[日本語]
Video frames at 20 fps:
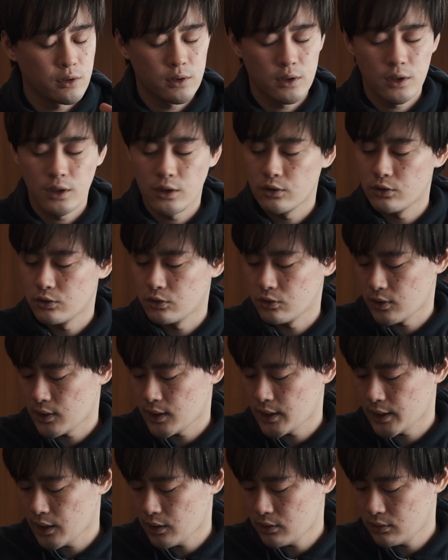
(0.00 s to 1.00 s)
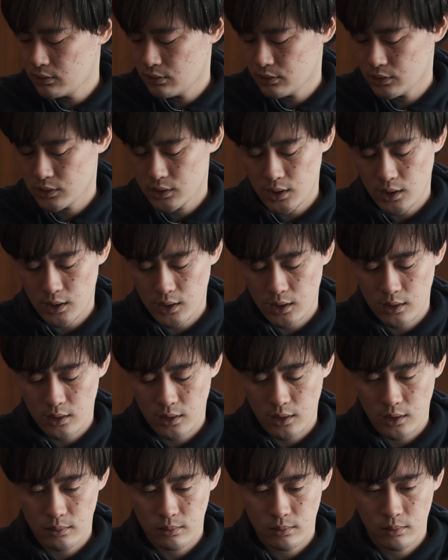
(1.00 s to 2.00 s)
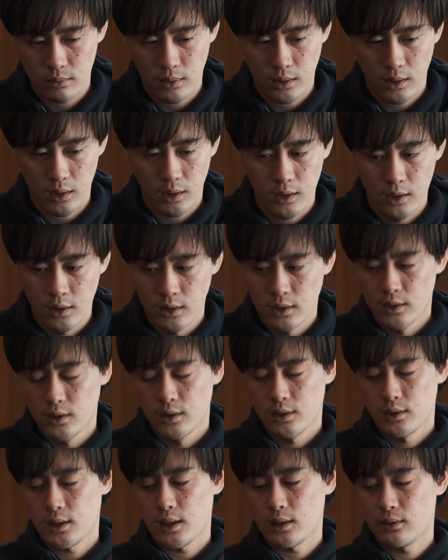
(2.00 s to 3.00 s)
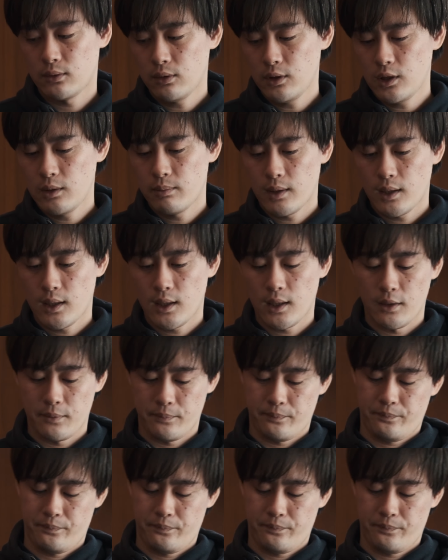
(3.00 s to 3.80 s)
ていうのを挙げるとしたら、まあ、例えば、